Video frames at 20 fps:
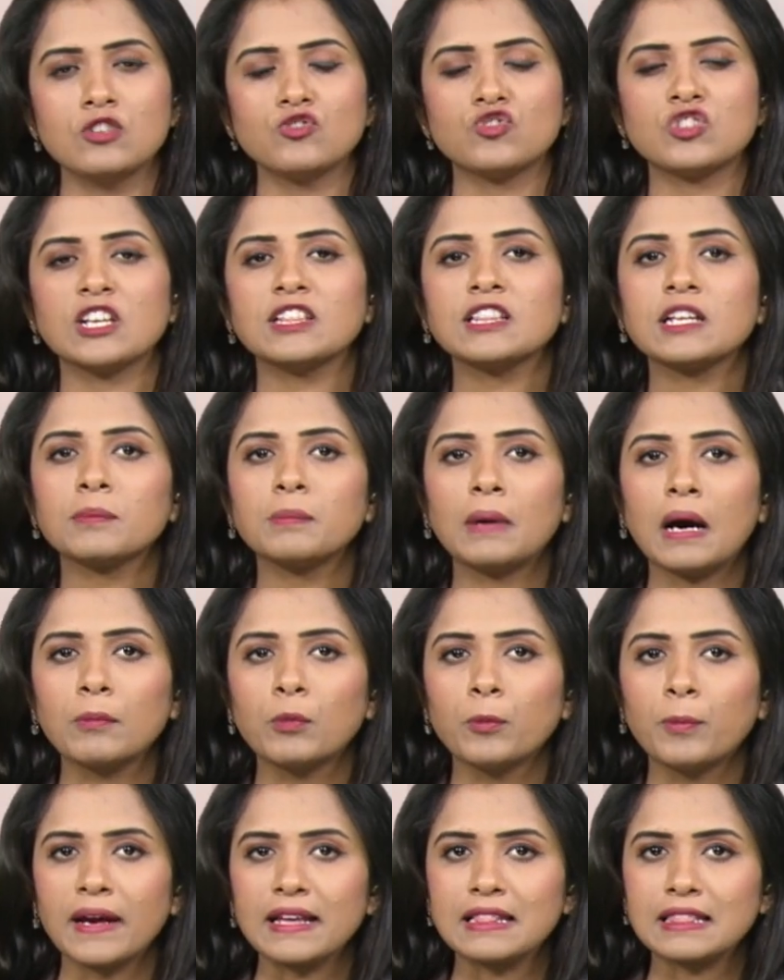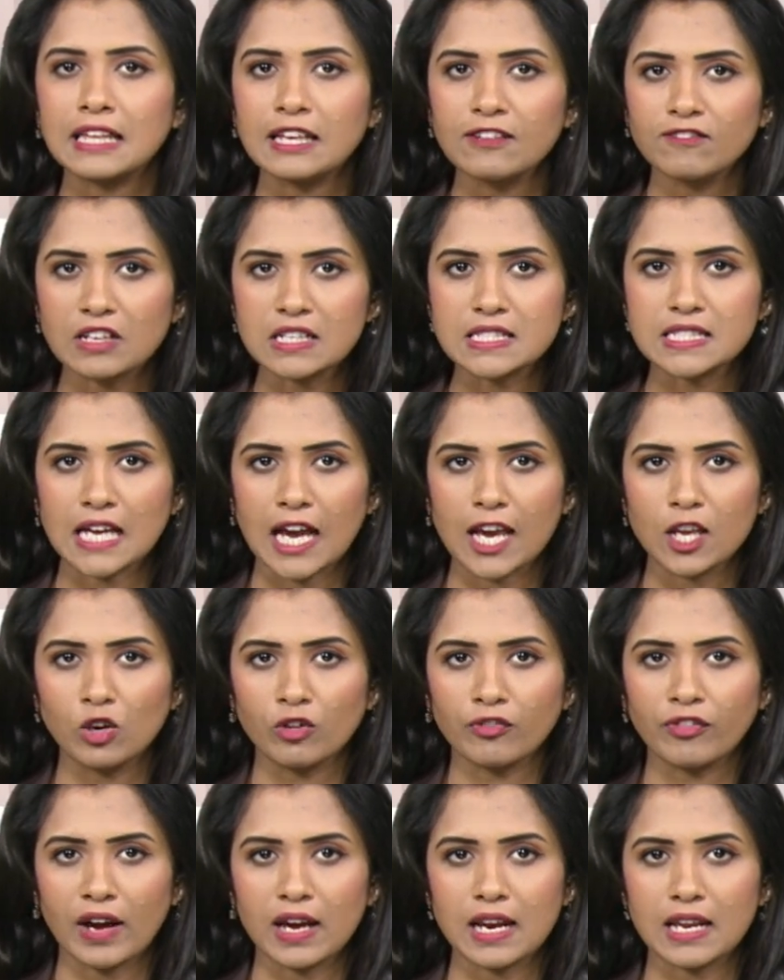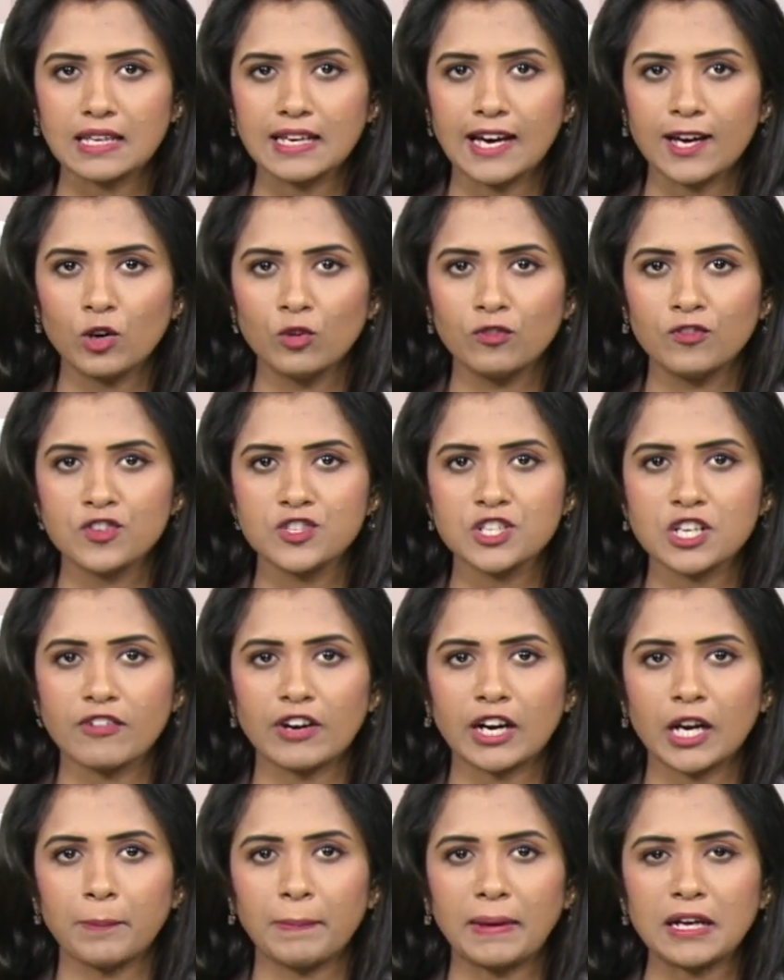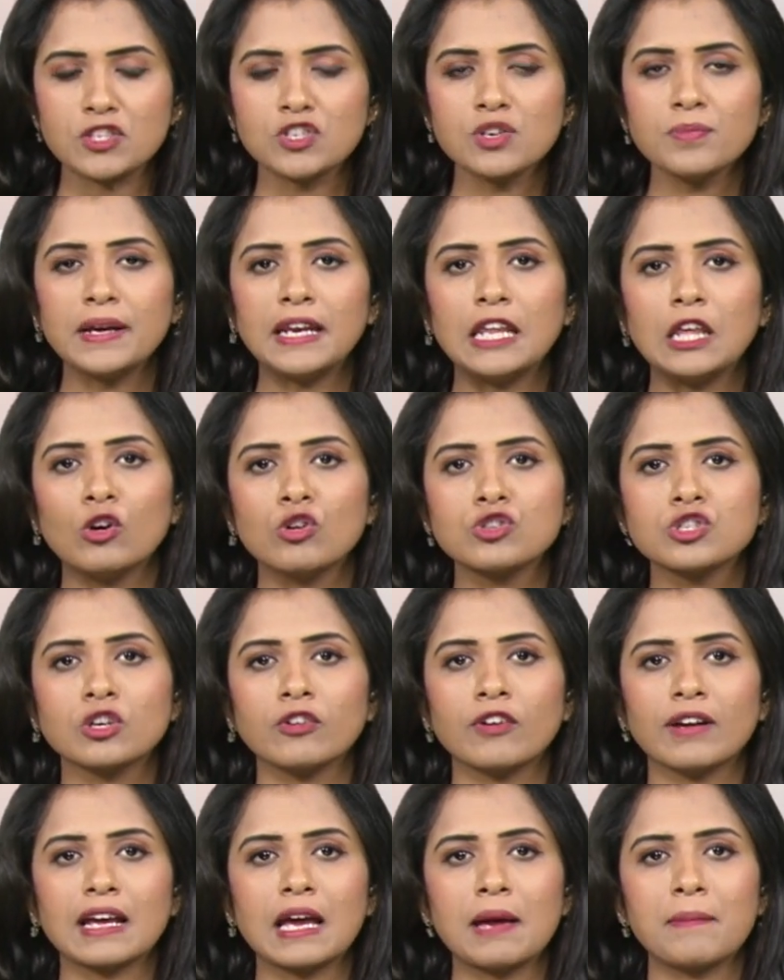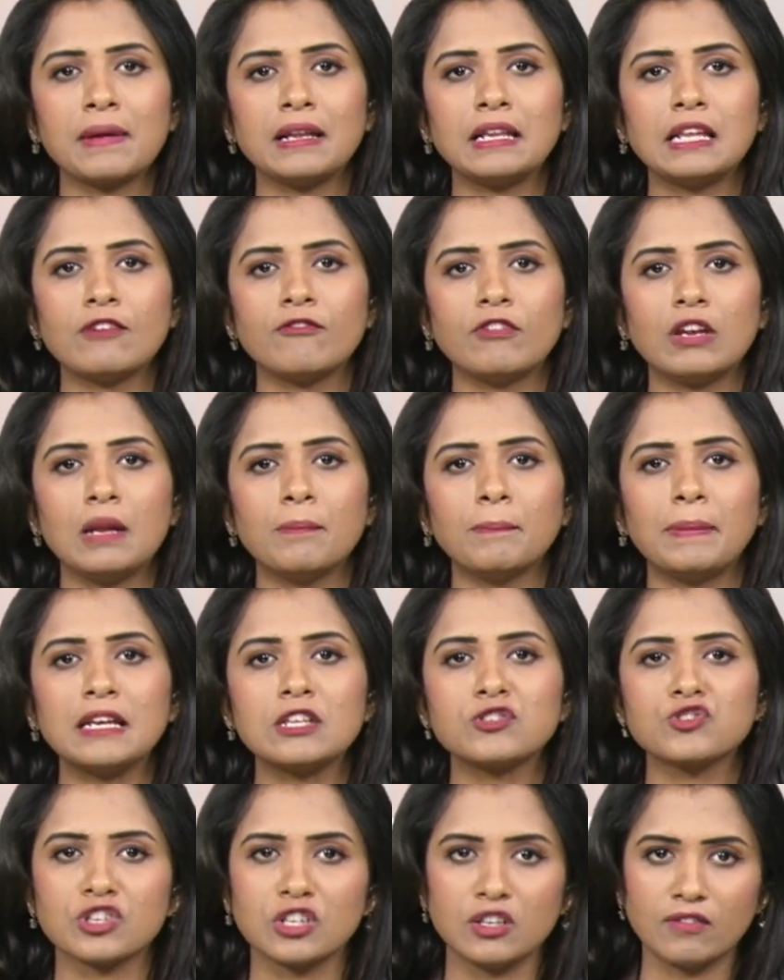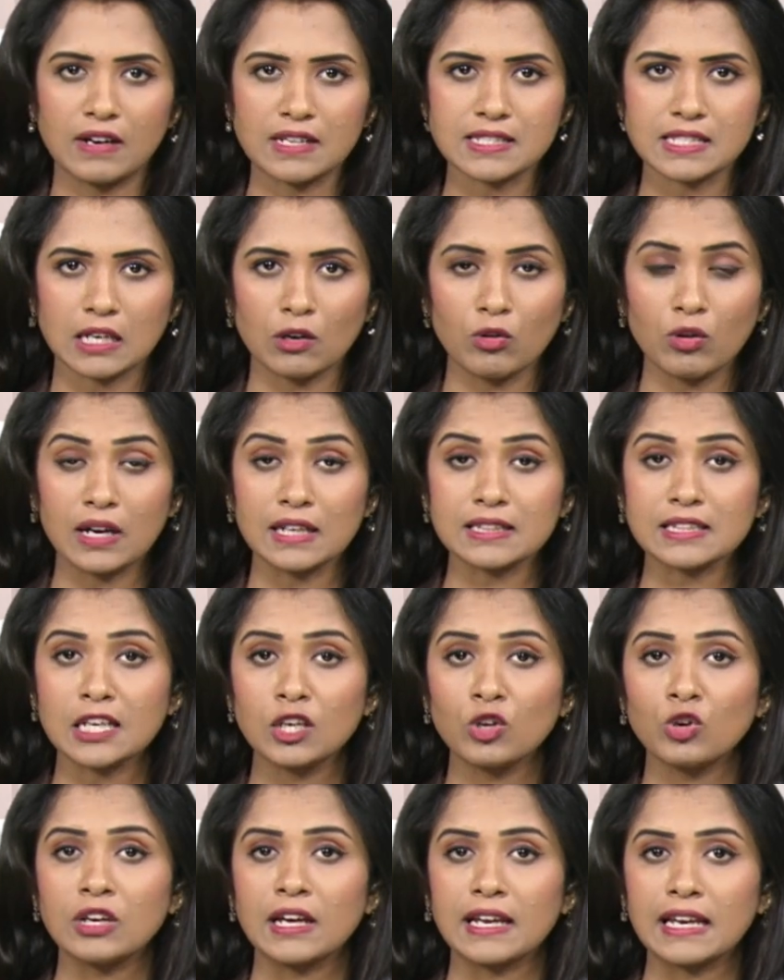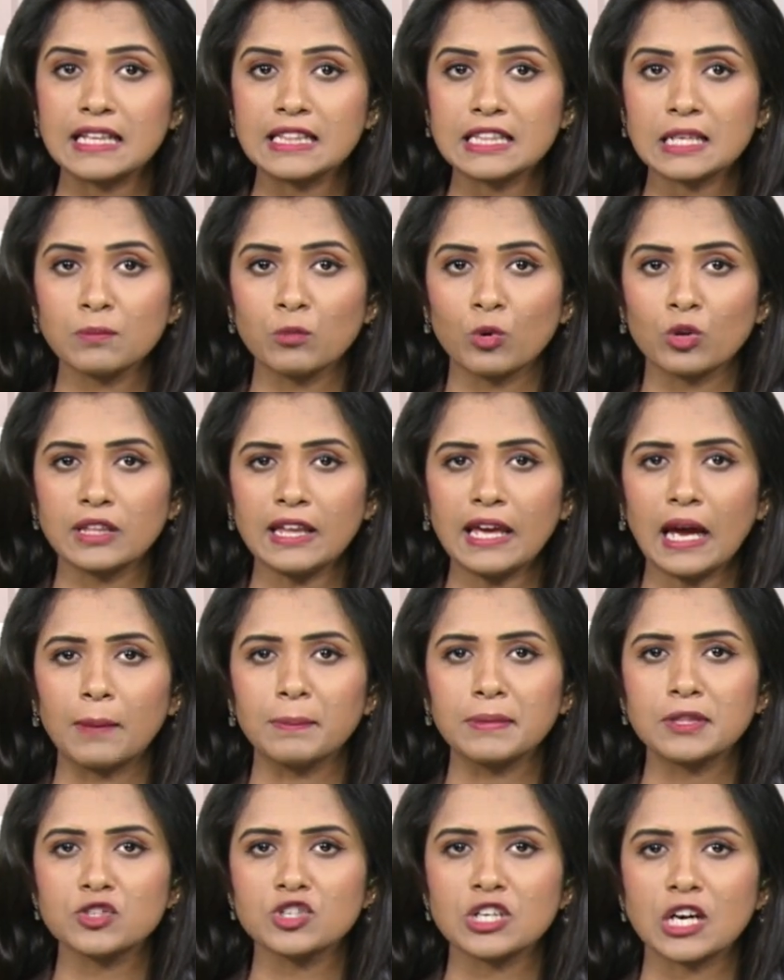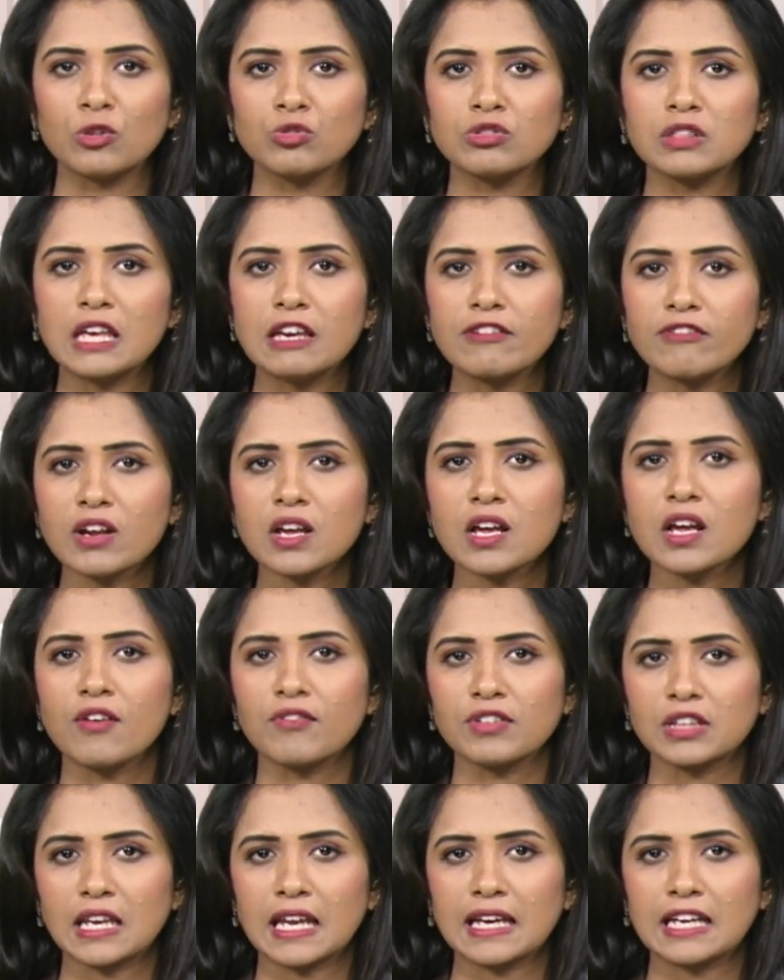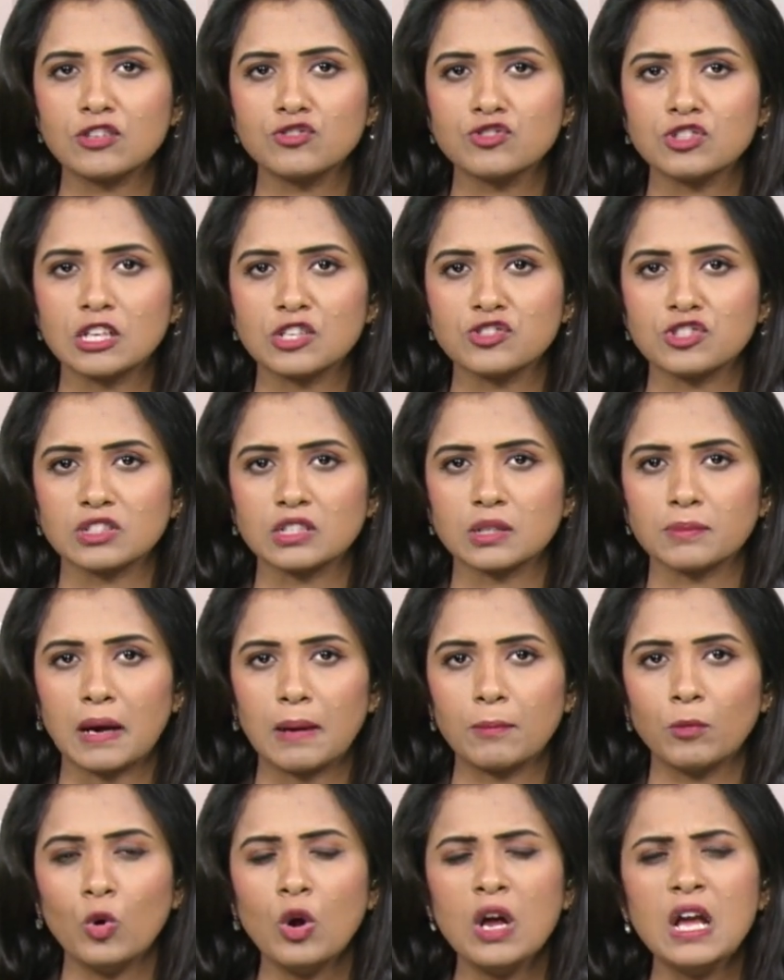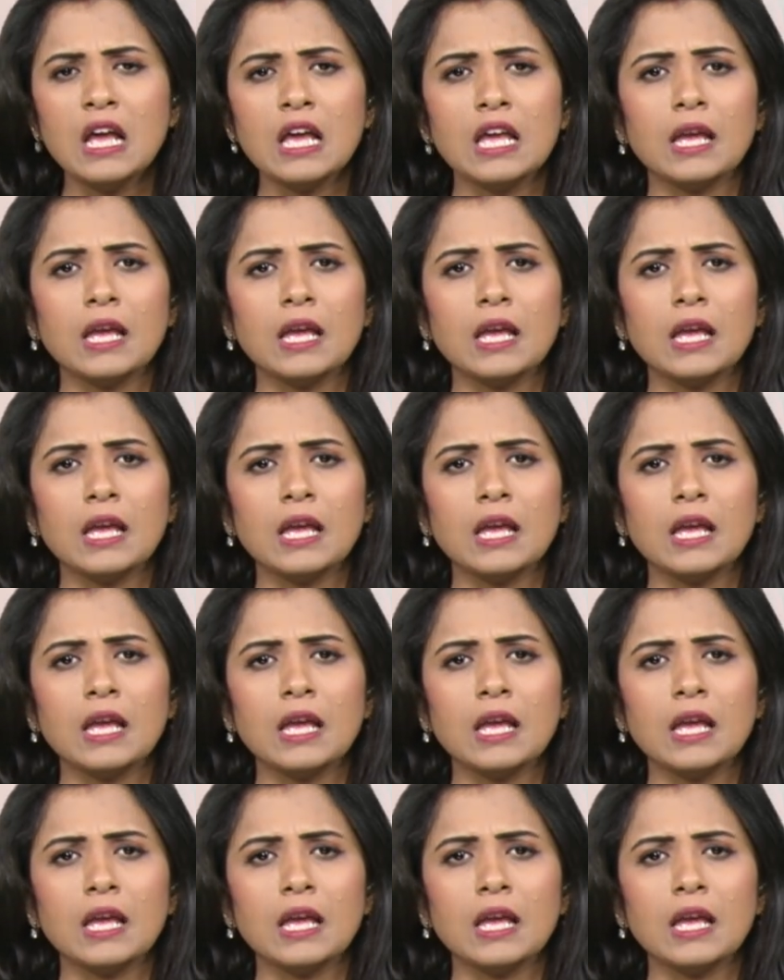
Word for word: చంద్రబాబుపై తీవ్ర స్థాయిలో ఫైర్ అయ్యారు విజయవాడ పశ్చిమ నియోజకవర్గ ఎమ్మెల్యే వెల్లంపల్లి శ్రీనివాసరావు గతంలో నరేంద్ర మోదీ అమిత్ షాను తీవ్రంగా వ్యతిరేకించిన చంద్రబాబు